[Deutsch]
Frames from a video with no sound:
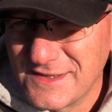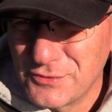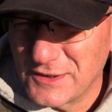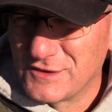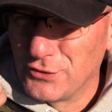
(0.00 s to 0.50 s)

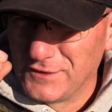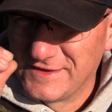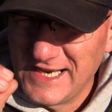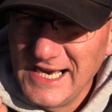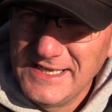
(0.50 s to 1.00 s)
Situation
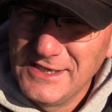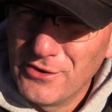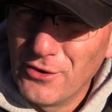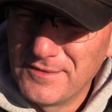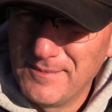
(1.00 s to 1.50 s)
zeichne ich
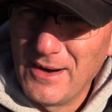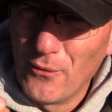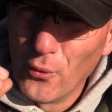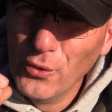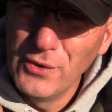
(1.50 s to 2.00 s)
euch mal
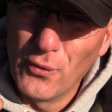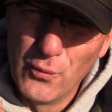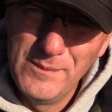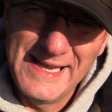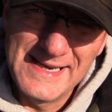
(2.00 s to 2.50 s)
ohne
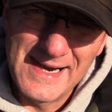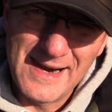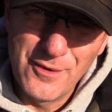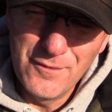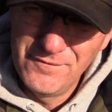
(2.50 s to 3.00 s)
Umlenker
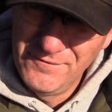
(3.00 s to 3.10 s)
auf,